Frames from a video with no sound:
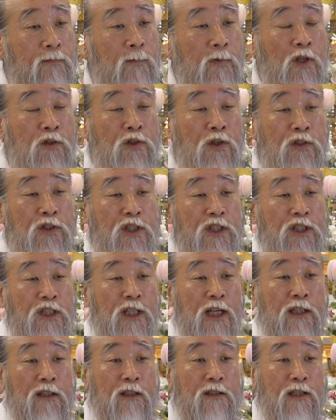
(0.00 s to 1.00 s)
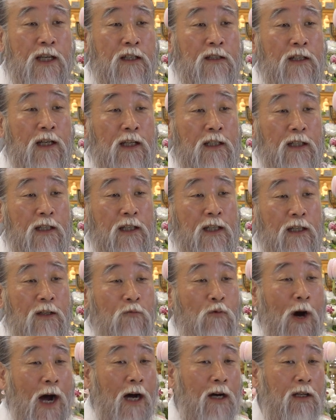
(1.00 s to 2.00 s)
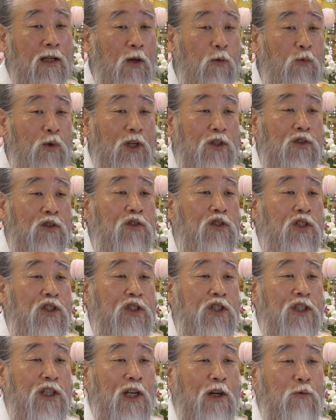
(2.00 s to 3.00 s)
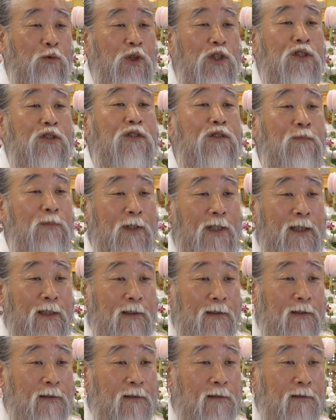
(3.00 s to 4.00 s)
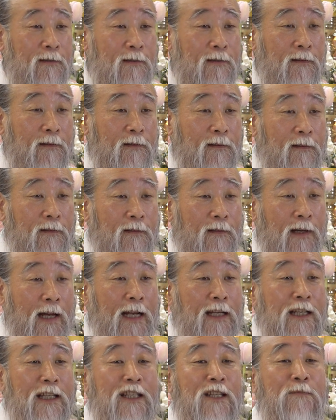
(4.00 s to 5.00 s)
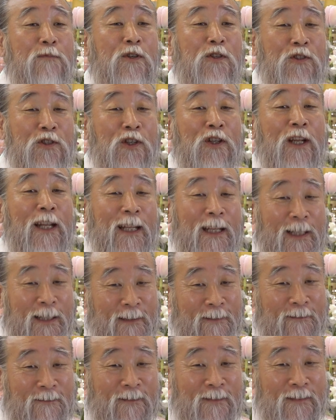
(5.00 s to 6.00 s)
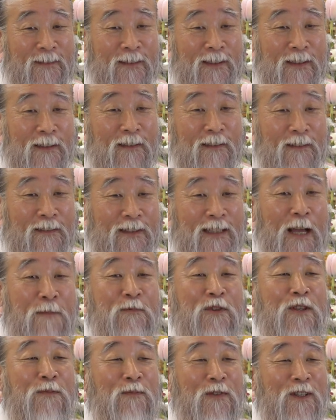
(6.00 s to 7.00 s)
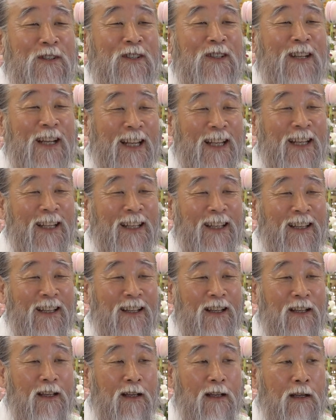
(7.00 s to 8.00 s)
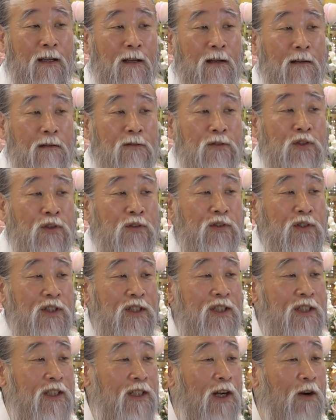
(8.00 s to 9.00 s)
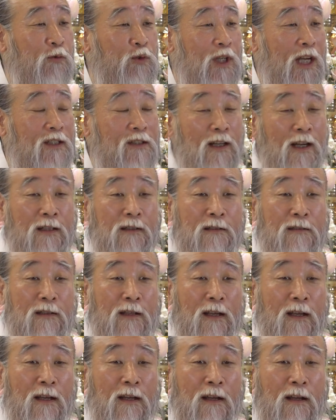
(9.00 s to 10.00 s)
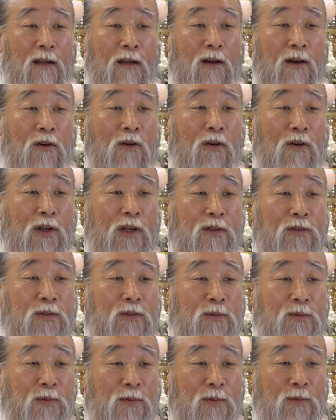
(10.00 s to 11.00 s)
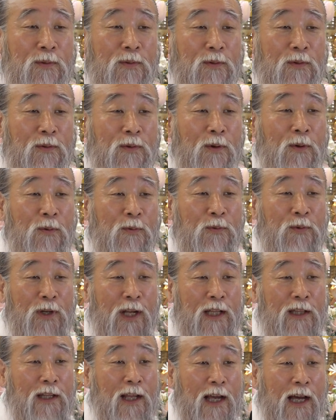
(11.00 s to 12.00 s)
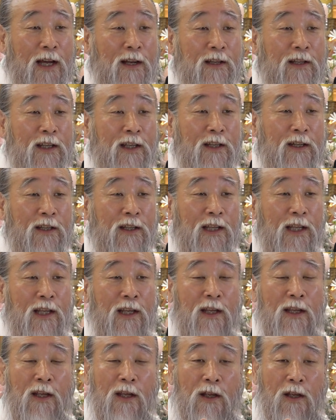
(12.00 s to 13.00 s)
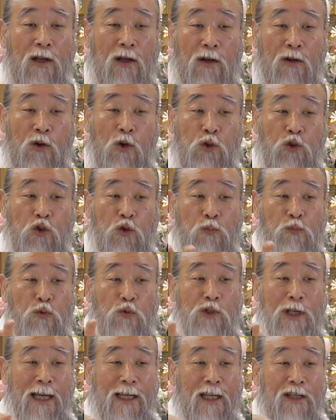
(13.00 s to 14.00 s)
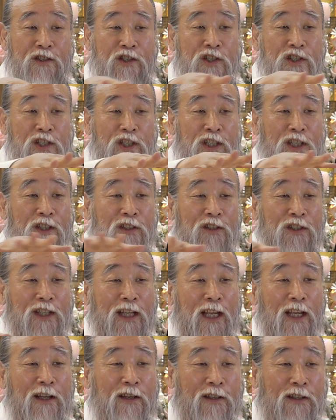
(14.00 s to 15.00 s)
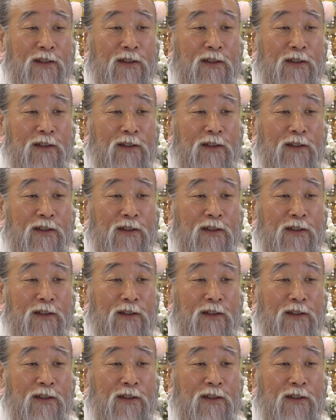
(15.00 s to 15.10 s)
이 선지식한테 찾아가니까 과거에 우리가 선지식이라고 있었습니다. 한 20년 전에, 30년 전에. 선지식이라고 그 찾아갔는데 거기에서도 어, 우리한테 가르치는 게 그쪽 분야의 지식인들이에요.